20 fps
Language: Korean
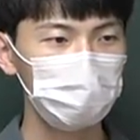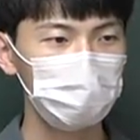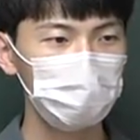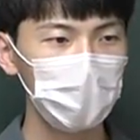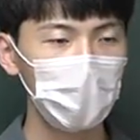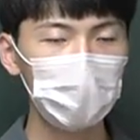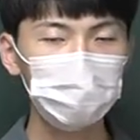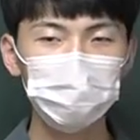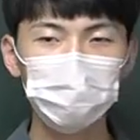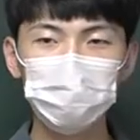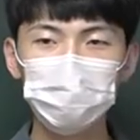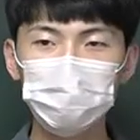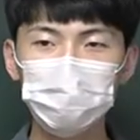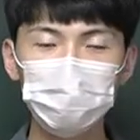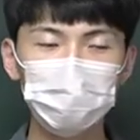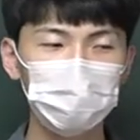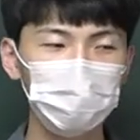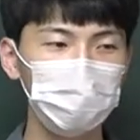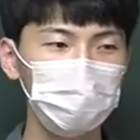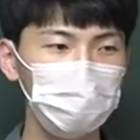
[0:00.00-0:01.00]

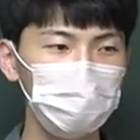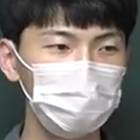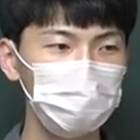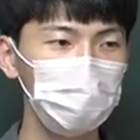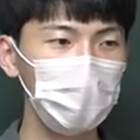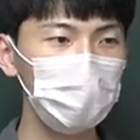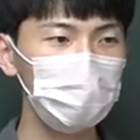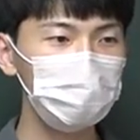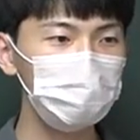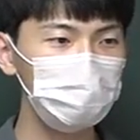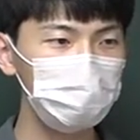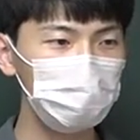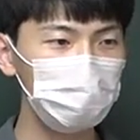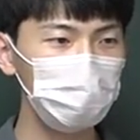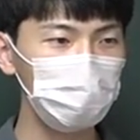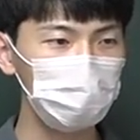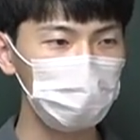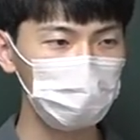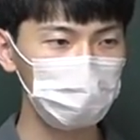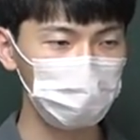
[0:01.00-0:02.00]
엔진이
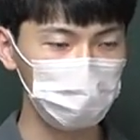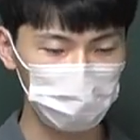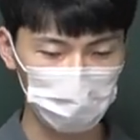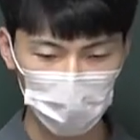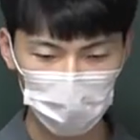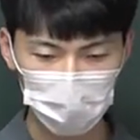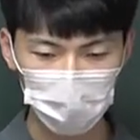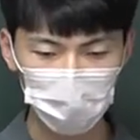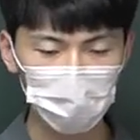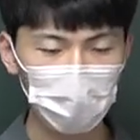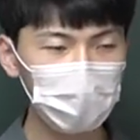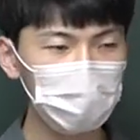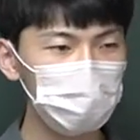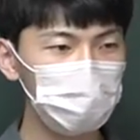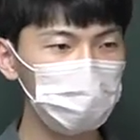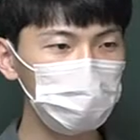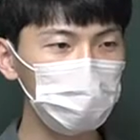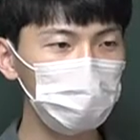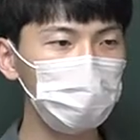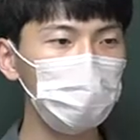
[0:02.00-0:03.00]
빠를수록 바퀴가 빨리
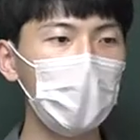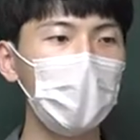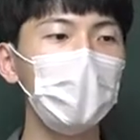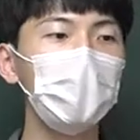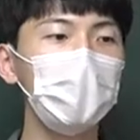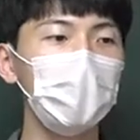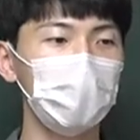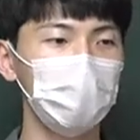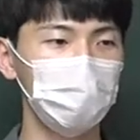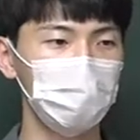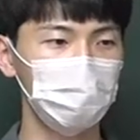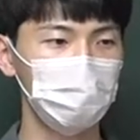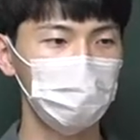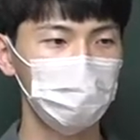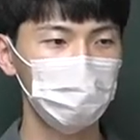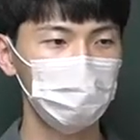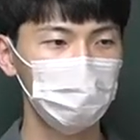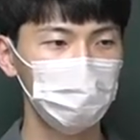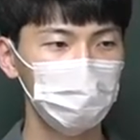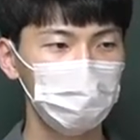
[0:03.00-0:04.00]
돌수록 더 안 가.
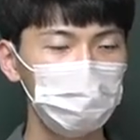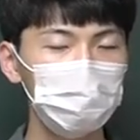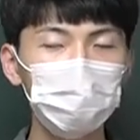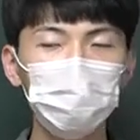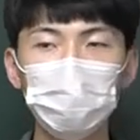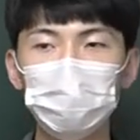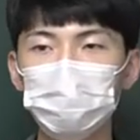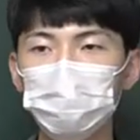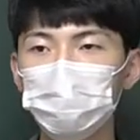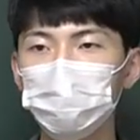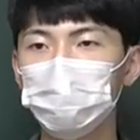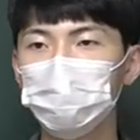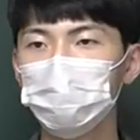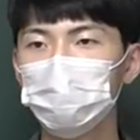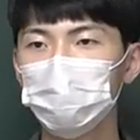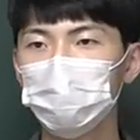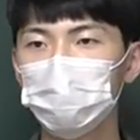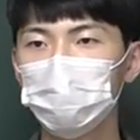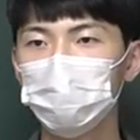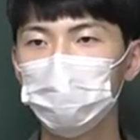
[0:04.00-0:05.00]
그렇게 만들어 놓은
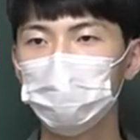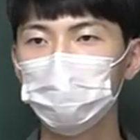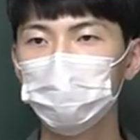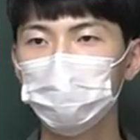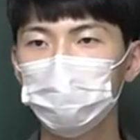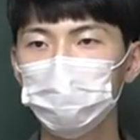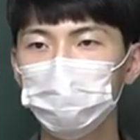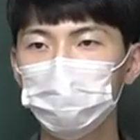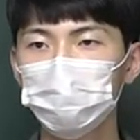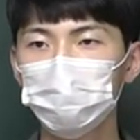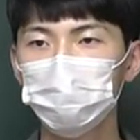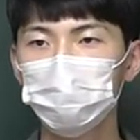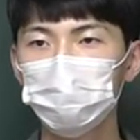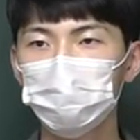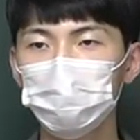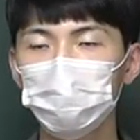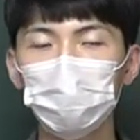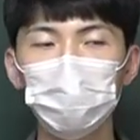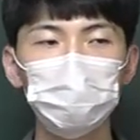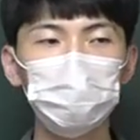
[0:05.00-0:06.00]
거예요.
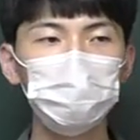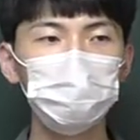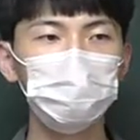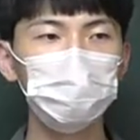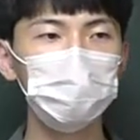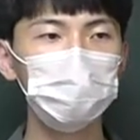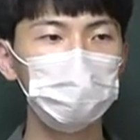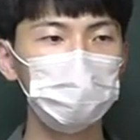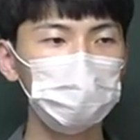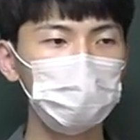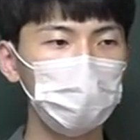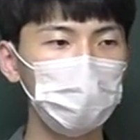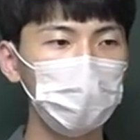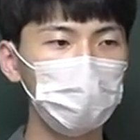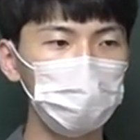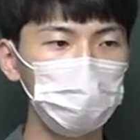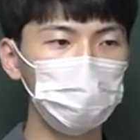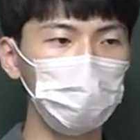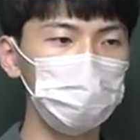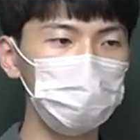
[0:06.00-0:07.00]
여러분들이 이제
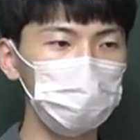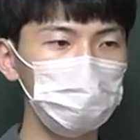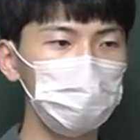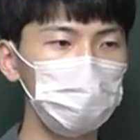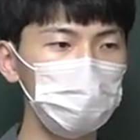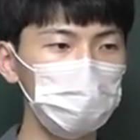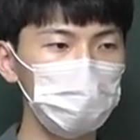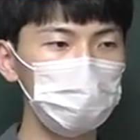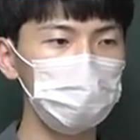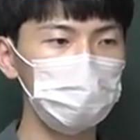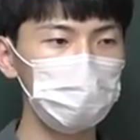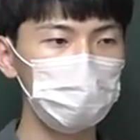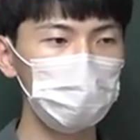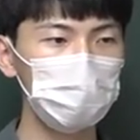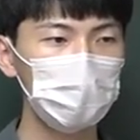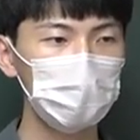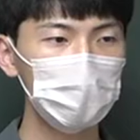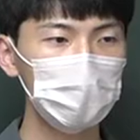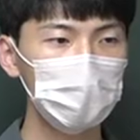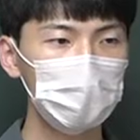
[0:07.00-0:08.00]
정해놓은 목적지는 있거든요.
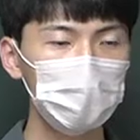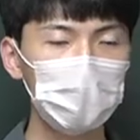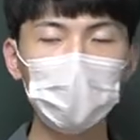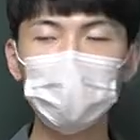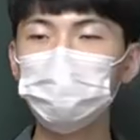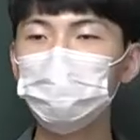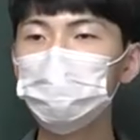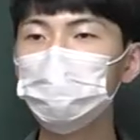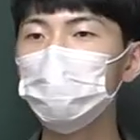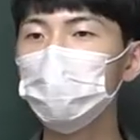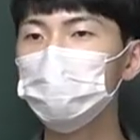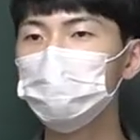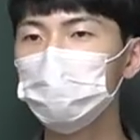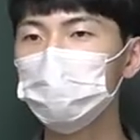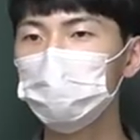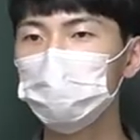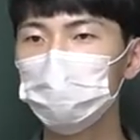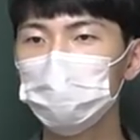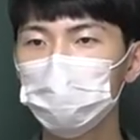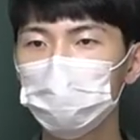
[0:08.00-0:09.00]
갈 수가
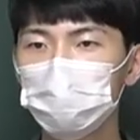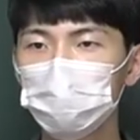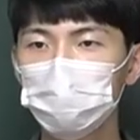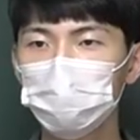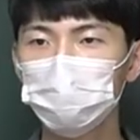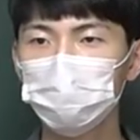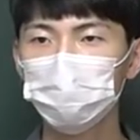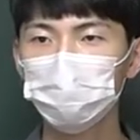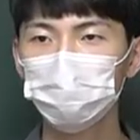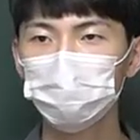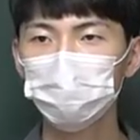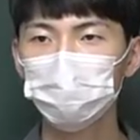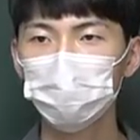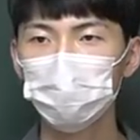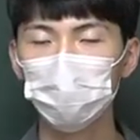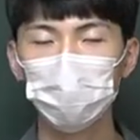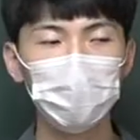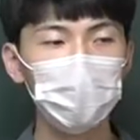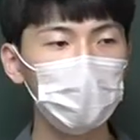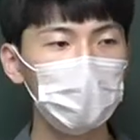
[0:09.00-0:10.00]
없어요.
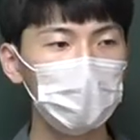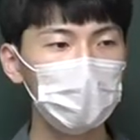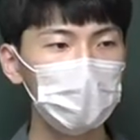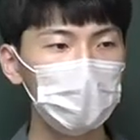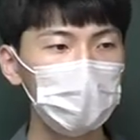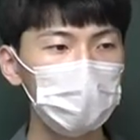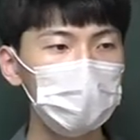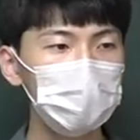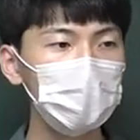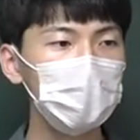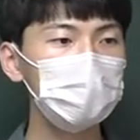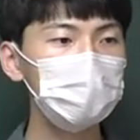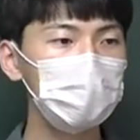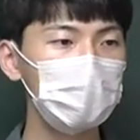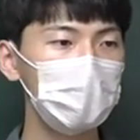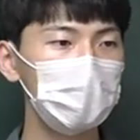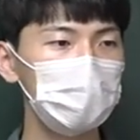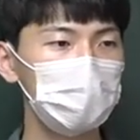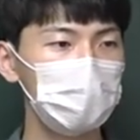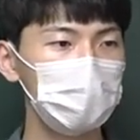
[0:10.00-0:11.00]
왜? 시간
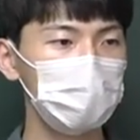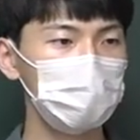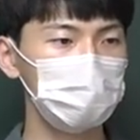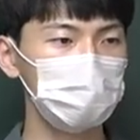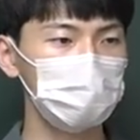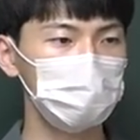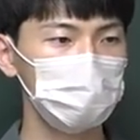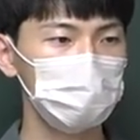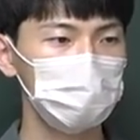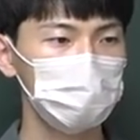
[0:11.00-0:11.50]
제한이라는 게 있거든요.